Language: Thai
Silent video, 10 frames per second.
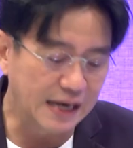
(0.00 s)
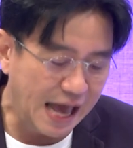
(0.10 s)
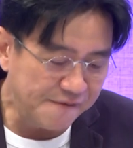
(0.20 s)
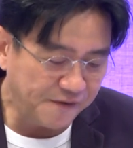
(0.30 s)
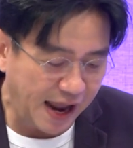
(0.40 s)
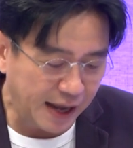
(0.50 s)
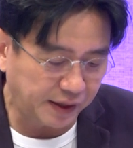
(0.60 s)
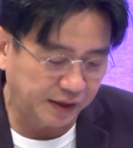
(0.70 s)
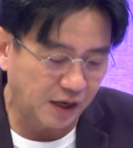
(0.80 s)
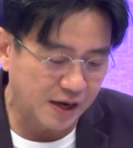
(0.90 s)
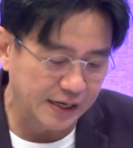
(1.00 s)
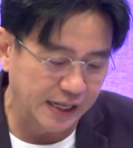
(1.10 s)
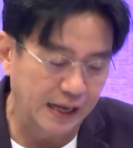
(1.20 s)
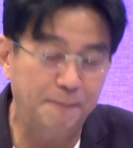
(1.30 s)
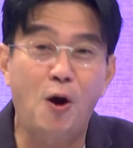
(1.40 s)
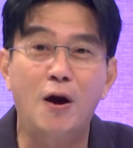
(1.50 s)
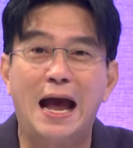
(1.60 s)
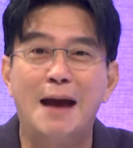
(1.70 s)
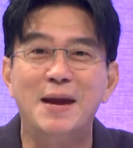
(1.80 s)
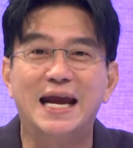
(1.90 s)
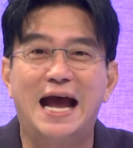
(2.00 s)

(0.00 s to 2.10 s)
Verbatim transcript: งไลฟ์แฮกตอนนี้พ่อค้าแม่